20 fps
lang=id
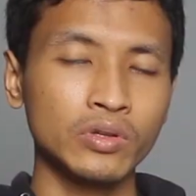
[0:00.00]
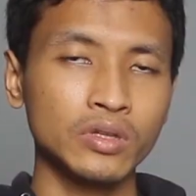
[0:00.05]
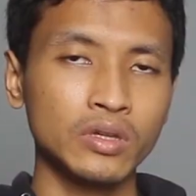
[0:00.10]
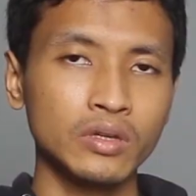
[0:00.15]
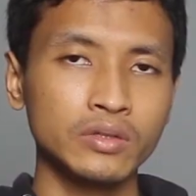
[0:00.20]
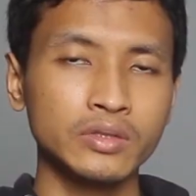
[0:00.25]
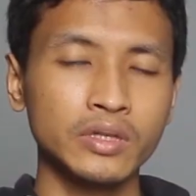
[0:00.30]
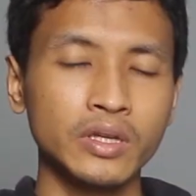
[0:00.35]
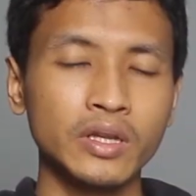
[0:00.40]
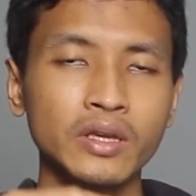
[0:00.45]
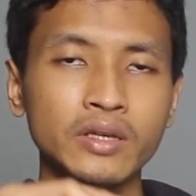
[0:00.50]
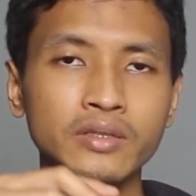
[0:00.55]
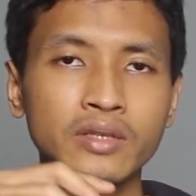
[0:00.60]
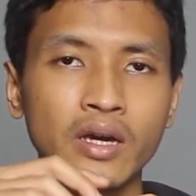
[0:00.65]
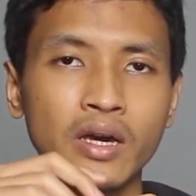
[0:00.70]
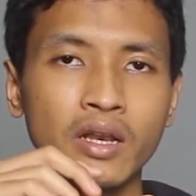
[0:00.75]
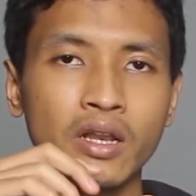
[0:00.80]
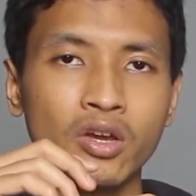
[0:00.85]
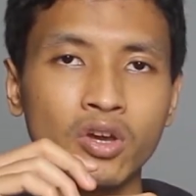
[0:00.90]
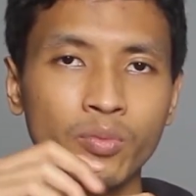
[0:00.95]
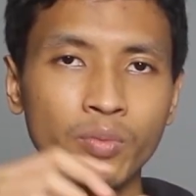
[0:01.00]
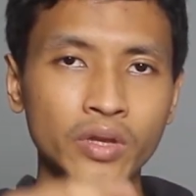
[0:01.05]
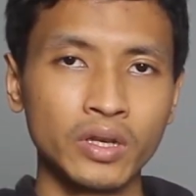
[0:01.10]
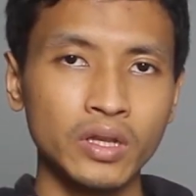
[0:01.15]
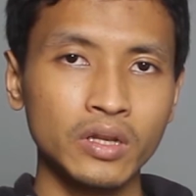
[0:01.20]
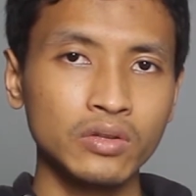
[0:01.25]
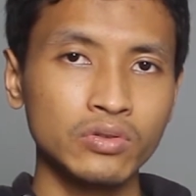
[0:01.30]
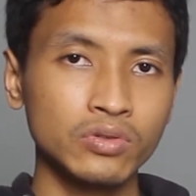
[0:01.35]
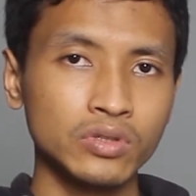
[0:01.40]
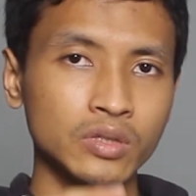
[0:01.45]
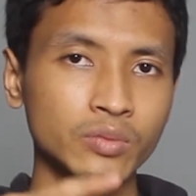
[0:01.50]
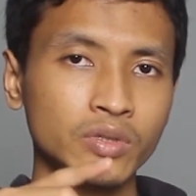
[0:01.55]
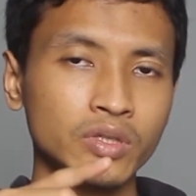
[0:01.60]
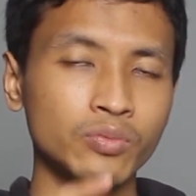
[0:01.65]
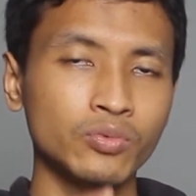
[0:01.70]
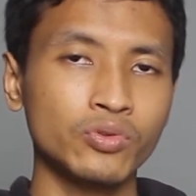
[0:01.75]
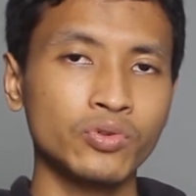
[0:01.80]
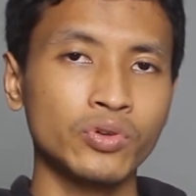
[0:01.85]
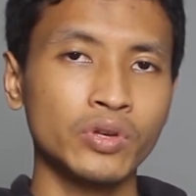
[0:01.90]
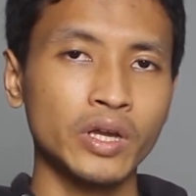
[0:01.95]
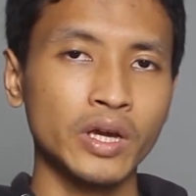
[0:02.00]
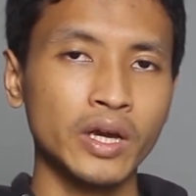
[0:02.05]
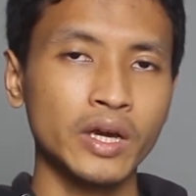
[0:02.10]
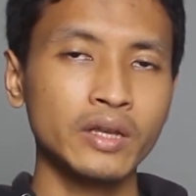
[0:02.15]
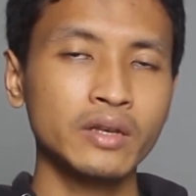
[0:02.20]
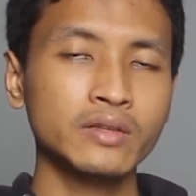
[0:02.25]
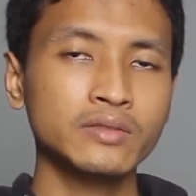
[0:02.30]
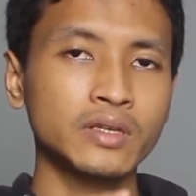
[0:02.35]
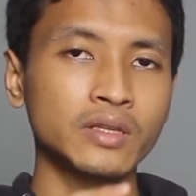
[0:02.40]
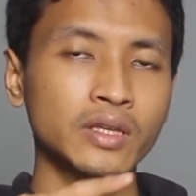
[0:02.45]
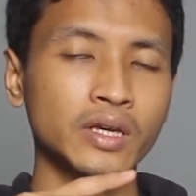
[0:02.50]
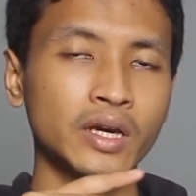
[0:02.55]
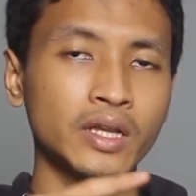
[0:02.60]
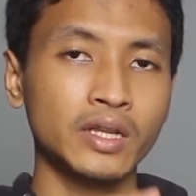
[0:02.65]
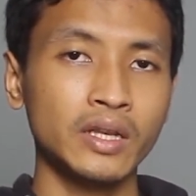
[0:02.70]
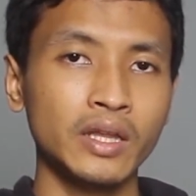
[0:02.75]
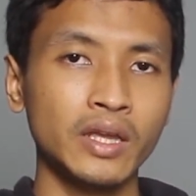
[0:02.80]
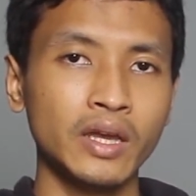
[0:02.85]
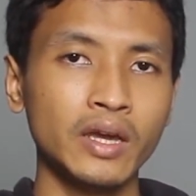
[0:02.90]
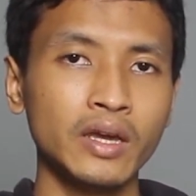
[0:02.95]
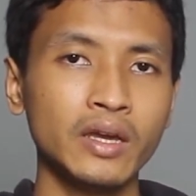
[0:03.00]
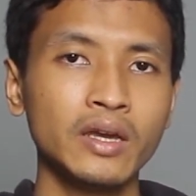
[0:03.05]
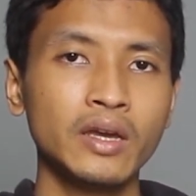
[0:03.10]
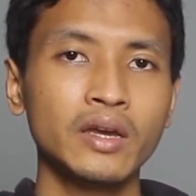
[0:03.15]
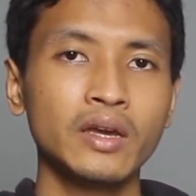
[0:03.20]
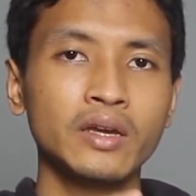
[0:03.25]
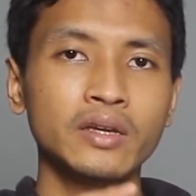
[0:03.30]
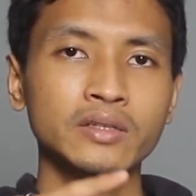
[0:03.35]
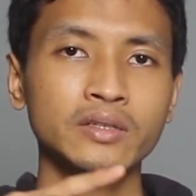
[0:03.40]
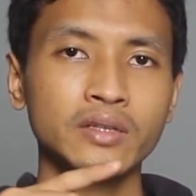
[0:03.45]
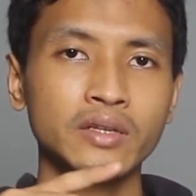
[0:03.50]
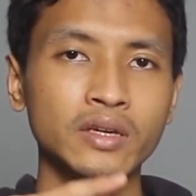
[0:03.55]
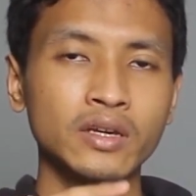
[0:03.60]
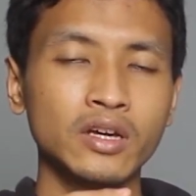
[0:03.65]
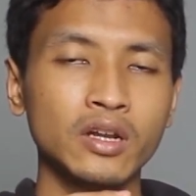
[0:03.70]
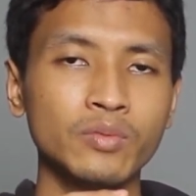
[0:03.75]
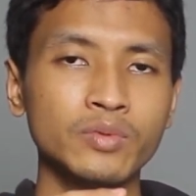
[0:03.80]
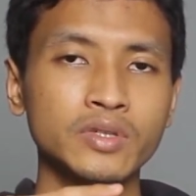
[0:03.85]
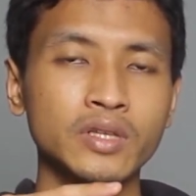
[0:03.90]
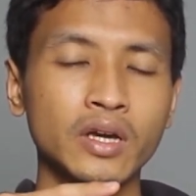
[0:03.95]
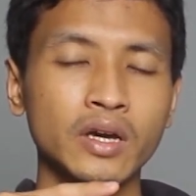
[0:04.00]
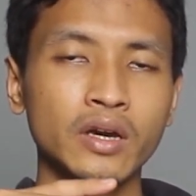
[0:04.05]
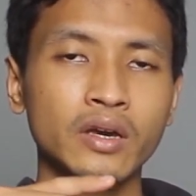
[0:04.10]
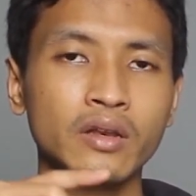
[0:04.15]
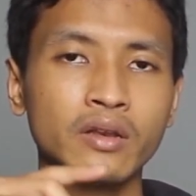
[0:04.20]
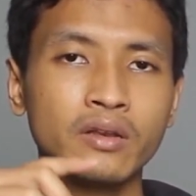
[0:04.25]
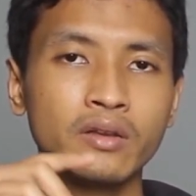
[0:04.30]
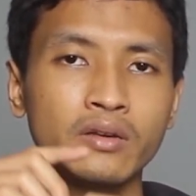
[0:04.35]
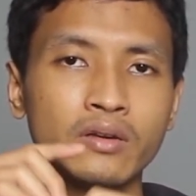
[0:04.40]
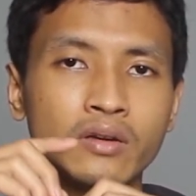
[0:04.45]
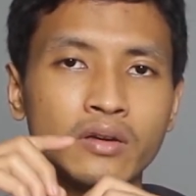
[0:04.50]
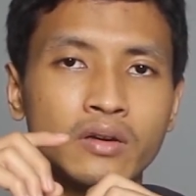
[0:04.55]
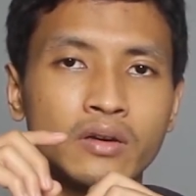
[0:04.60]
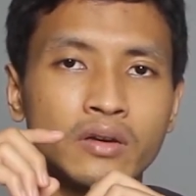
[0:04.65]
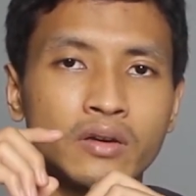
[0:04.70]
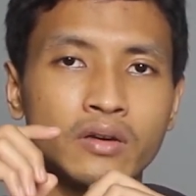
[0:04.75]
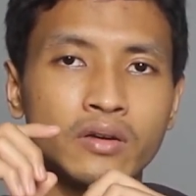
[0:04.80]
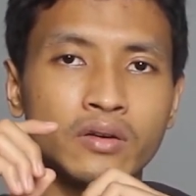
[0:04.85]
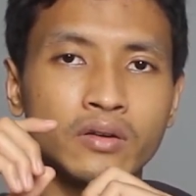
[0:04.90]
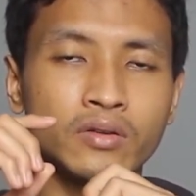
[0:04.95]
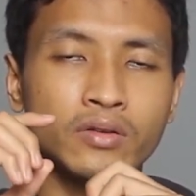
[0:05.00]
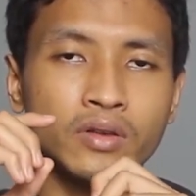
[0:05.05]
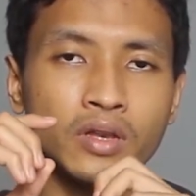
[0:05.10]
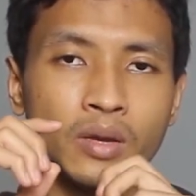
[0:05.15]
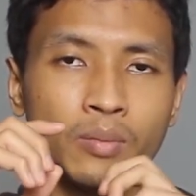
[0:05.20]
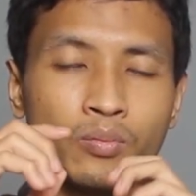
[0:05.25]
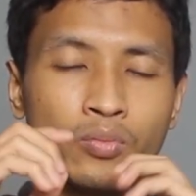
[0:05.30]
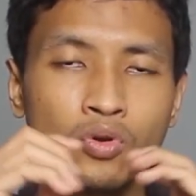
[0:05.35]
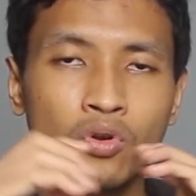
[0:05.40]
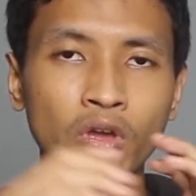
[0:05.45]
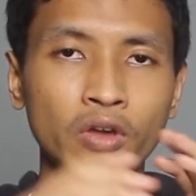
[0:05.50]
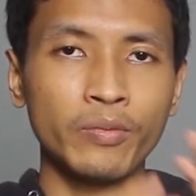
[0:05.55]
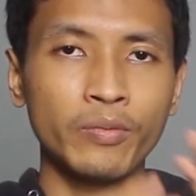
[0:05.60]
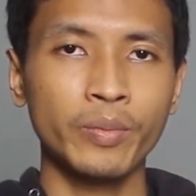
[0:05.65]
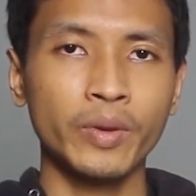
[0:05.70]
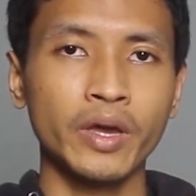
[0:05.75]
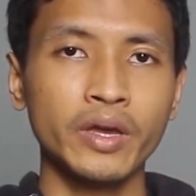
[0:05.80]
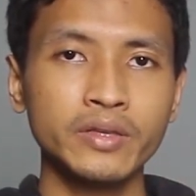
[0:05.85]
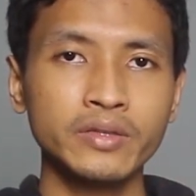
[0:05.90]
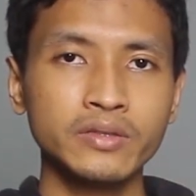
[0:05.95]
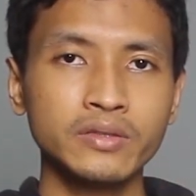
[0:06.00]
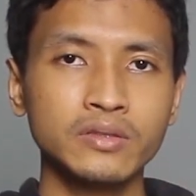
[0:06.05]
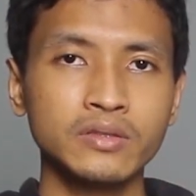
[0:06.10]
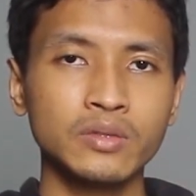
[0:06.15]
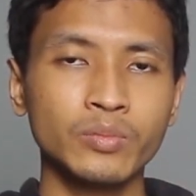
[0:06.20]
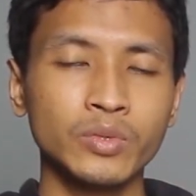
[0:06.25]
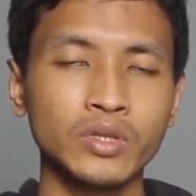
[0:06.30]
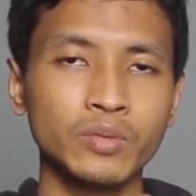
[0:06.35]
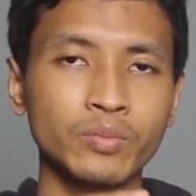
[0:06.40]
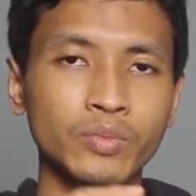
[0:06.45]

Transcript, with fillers: Jadi sangat recommended untuk teman-teman menggunakan settingan ini ya. Jadi kalau misalkan uh, 60 fps, teman-teman